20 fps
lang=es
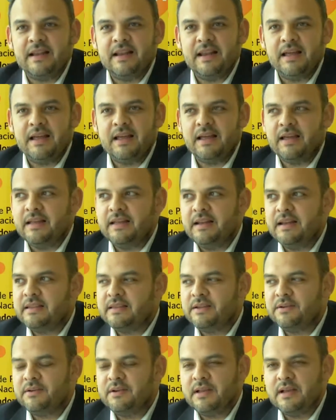que es la, es la
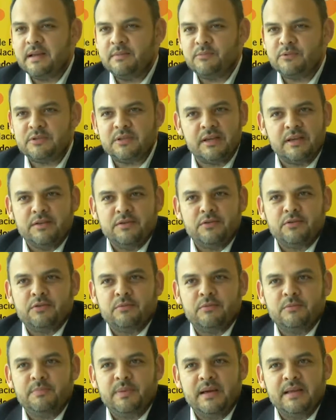teoría que hemos tenido
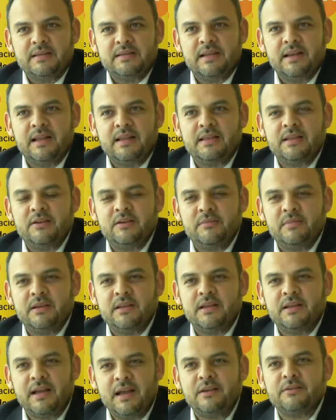como países
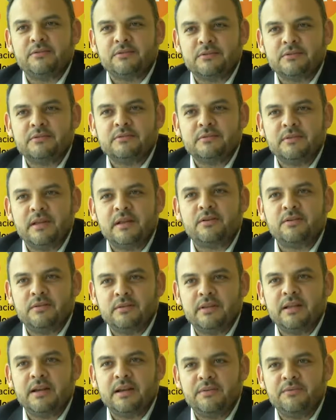latinoamericanos,
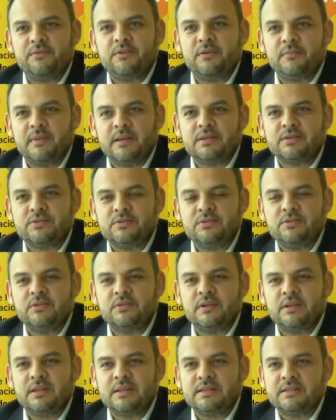esconder la
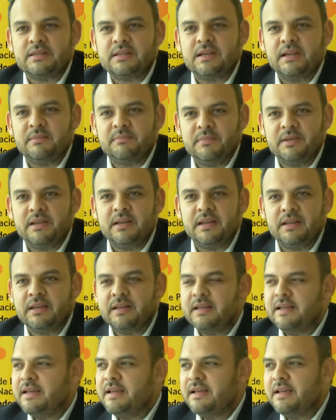información y decirles, miren,
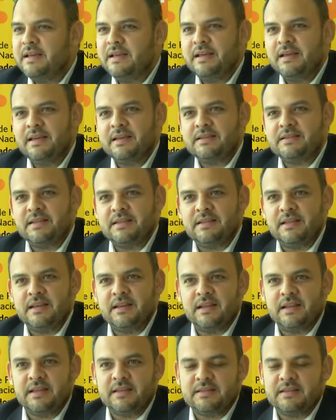este,
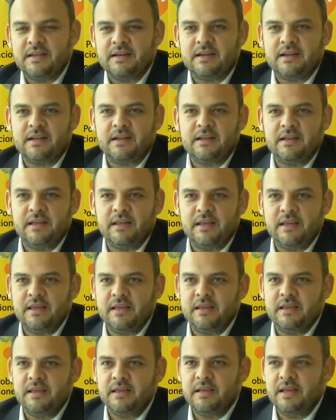tienen que ser,
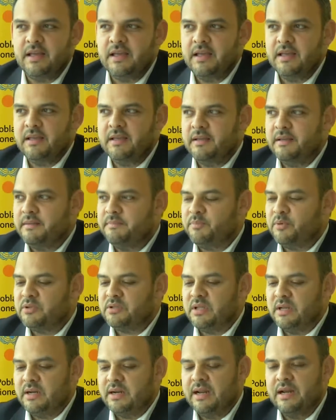eh, eh,
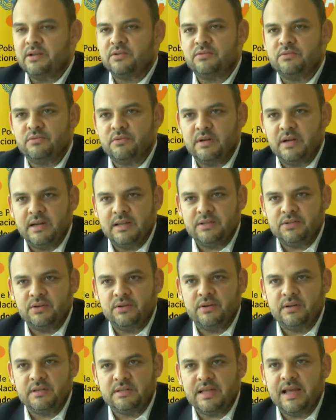postergar sus
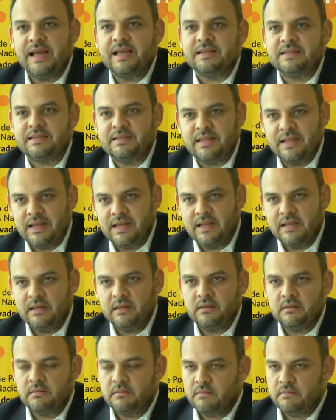relaciones hasta
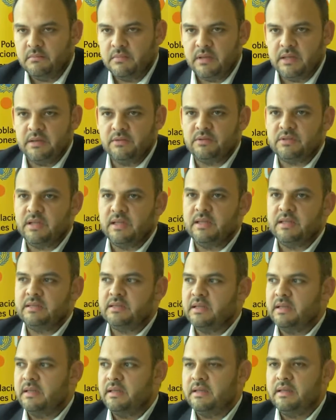que
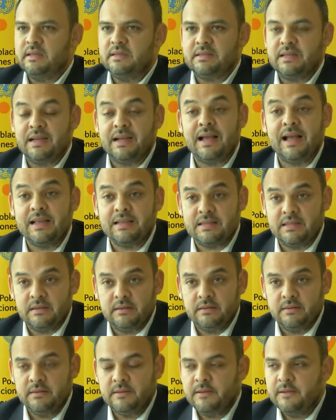ustedes se, casen.
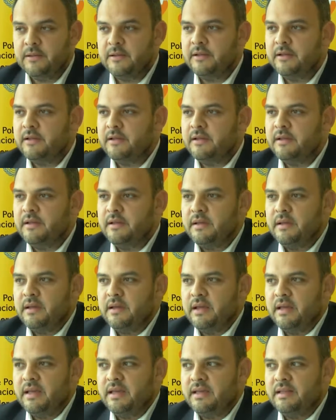
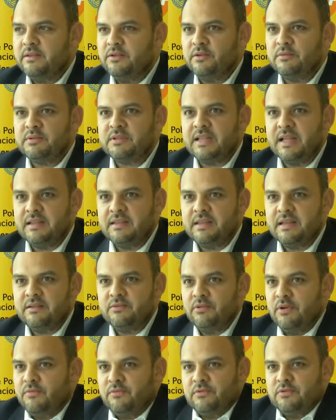Eh, no obstante,
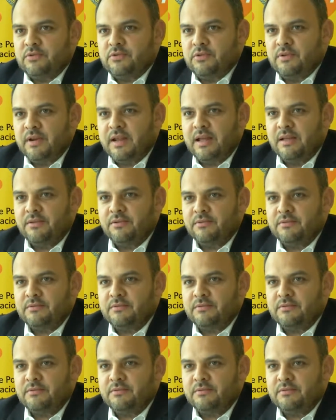no ha funcionado.